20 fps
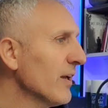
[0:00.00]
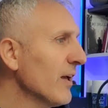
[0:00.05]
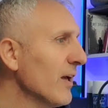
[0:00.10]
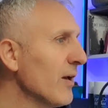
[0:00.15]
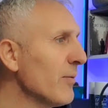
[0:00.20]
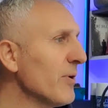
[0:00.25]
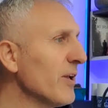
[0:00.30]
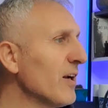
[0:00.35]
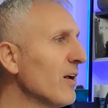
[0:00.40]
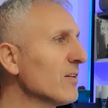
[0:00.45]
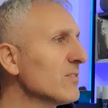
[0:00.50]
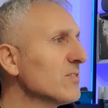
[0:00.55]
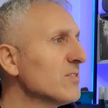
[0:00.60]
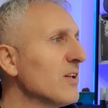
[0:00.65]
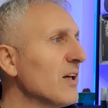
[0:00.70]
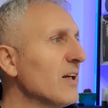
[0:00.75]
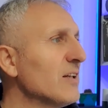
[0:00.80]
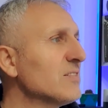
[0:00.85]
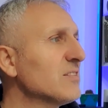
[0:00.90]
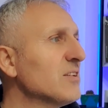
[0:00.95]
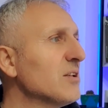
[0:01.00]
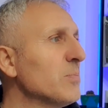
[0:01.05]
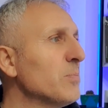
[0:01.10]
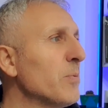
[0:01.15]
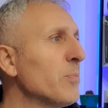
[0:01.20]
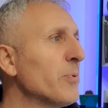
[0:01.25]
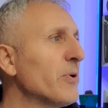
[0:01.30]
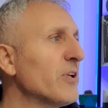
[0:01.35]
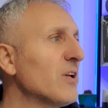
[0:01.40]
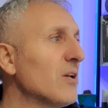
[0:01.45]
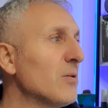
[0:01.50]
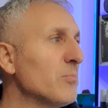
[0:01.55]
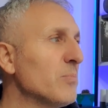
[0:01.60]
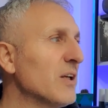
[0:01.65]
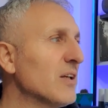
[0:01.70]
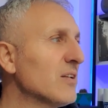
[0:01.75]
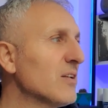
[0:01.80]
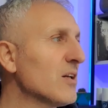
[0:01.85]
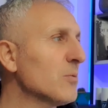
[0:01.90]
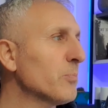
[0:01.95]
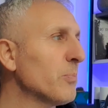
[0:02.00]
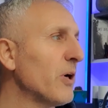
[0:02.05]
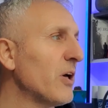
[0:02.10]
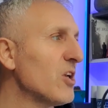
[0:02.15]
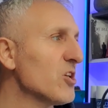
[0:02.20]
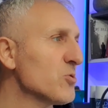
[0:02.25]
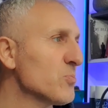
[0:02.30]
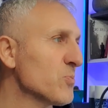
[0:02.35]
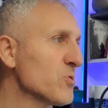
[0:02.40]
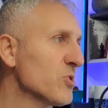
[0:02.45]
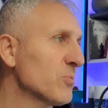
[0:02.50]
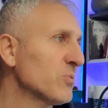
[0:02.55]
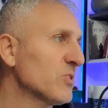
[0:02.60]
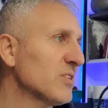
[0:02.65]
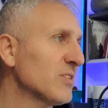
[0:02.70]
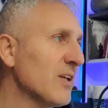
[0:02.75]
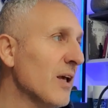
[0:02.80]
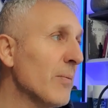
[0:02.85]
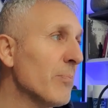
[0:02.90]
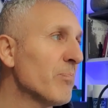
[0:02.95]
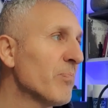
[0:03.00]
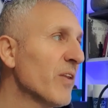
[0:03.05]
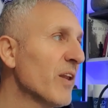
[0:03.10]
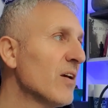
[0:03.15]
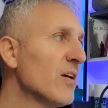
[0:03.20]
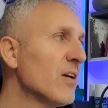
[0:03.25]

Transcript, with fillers: Hemen altında STP panelin bilgilerini paylaşmışım size.